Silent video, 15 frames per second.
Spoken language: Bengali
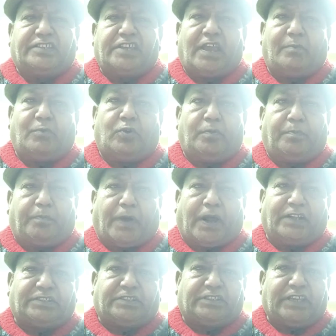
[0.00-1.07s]
যেমন
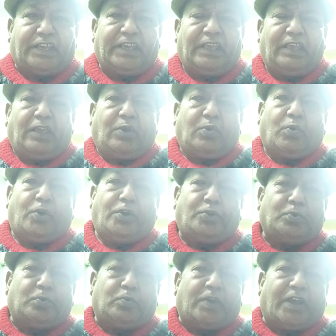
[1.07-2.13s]
পারছে
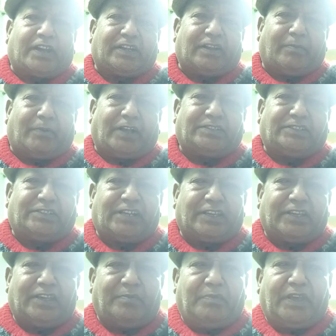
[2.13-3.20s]
ওইটুকু একটা
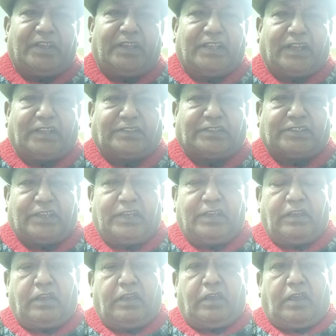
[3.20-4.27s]
বাচ্চাকে মেরে যাচ্ছে
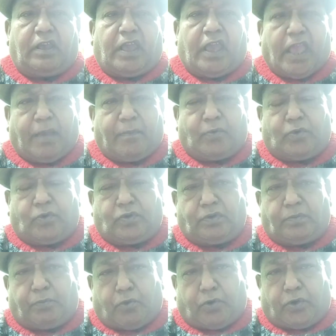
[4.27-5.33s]
এমন
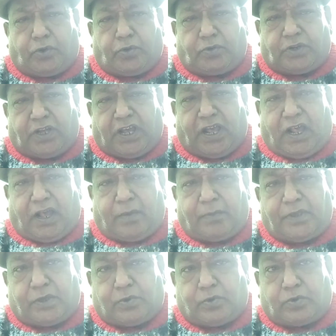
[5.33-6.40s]
বর্ণনা
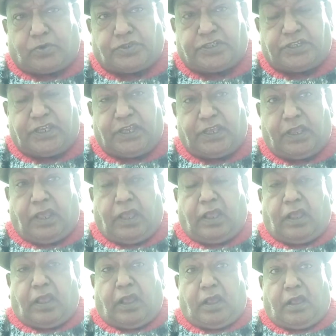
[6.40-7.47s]
আমি করছি
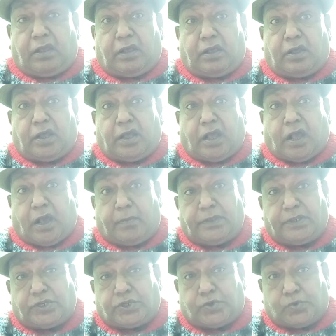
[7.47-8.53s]

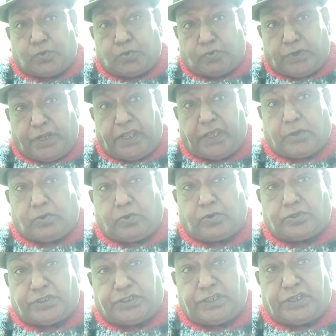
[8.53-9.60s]
আমি শুনে
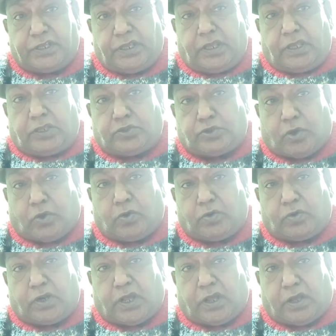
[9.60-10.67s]
করছি যখন